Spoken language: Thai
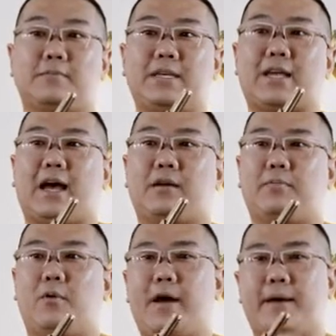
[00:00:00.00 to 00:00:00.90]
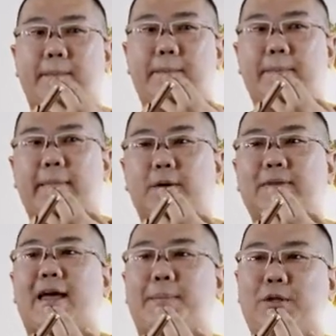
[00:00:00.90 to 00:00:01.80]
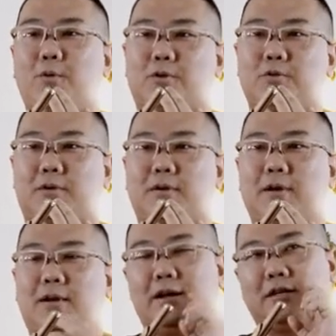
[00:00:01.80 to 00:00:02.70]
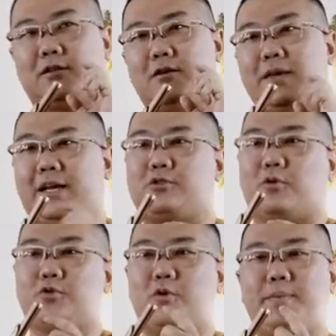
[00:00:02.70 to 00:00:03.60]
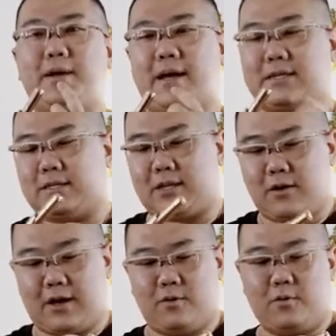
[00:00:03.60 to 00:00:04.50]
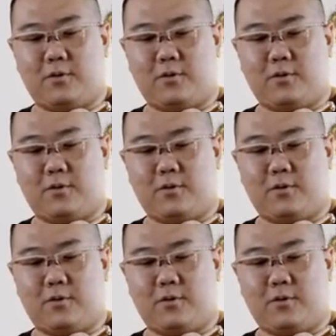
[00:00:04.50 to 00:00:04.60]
สไม่ชัด เพราะว่าเขาแตะไม่ถูกจุด เราอาจจะต้องมีกระจกช่วย เพื่ออาจจะต้องเอา